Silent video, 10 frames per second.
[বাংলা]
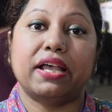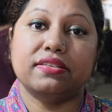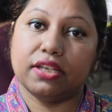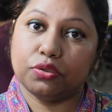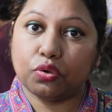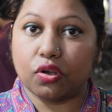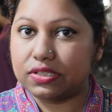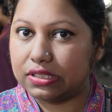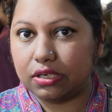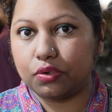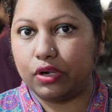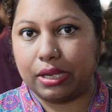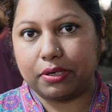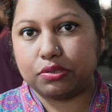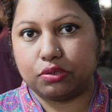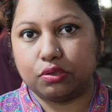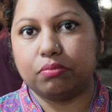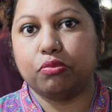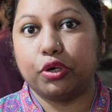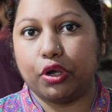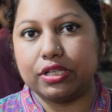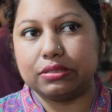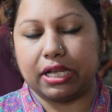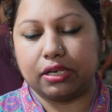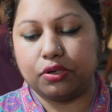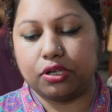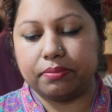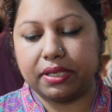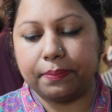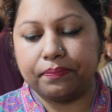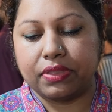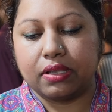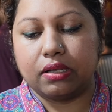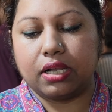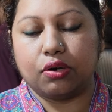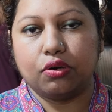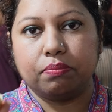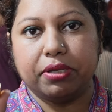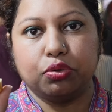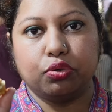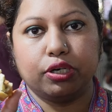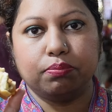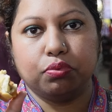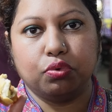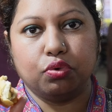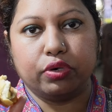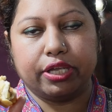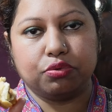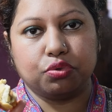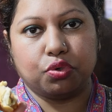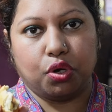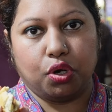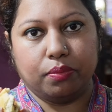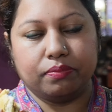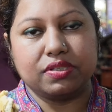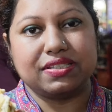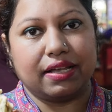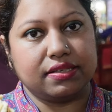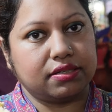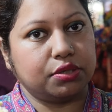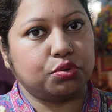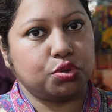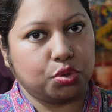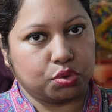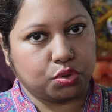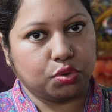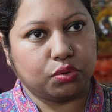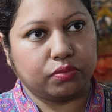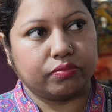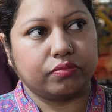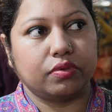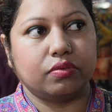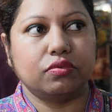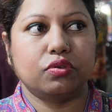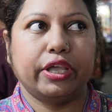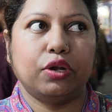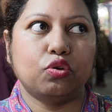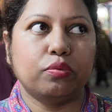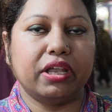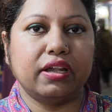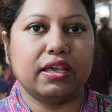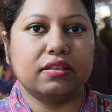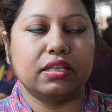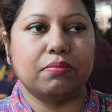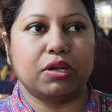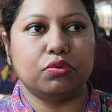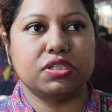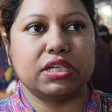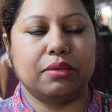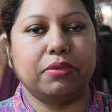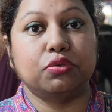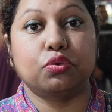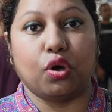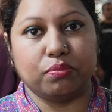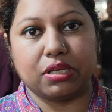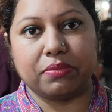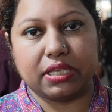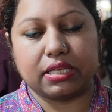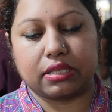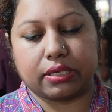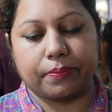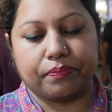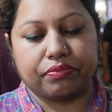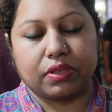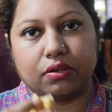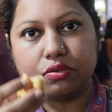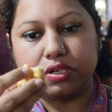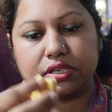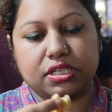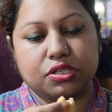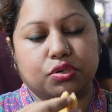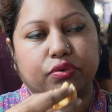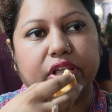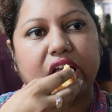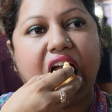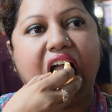প্রাইসটা একটু কনসিডার করলে আমার জন্য মনে হয় যে ভালো হবে কারণ ভিতরের পুর একটু কম সাইজটা একটু ছোট তো এরকম এরিয়াতে মানুষ চাইবে একটু কম দামে খেতে তো এটা শেষ করি